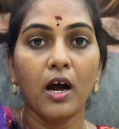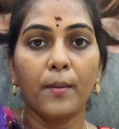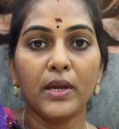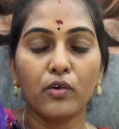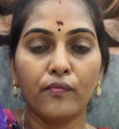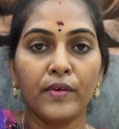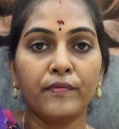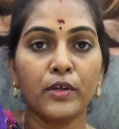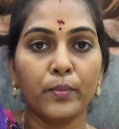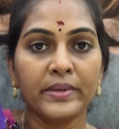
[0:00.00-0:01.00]
మీకు
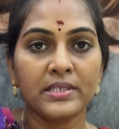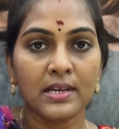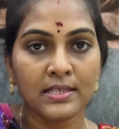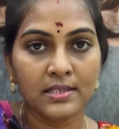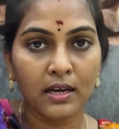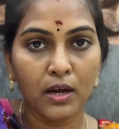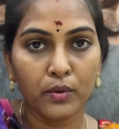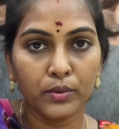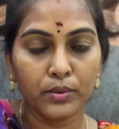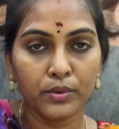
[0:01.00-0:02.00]
ఫిఫ్టీ రూపీస్ లెస్ అన్నా
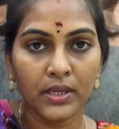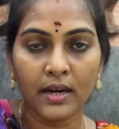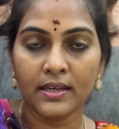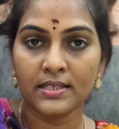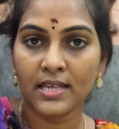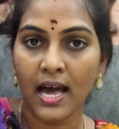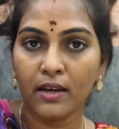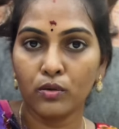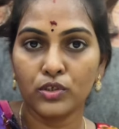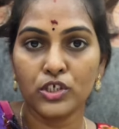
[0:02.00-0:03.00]
ఉంటుంది అంటే
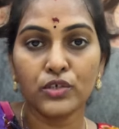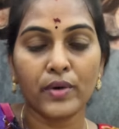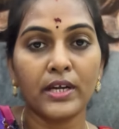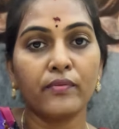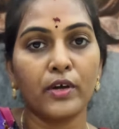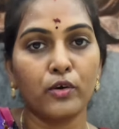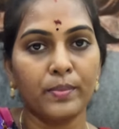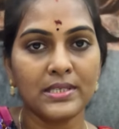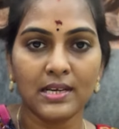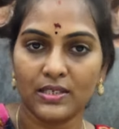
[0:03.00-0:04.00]
శారీకి వచ్చి ట్వంటీ ఫైవ్
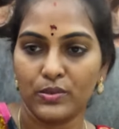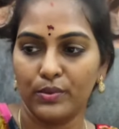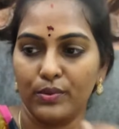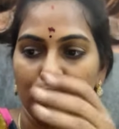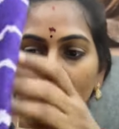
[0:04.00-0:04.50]
రూపీస్ లెస్ ఉంటుంది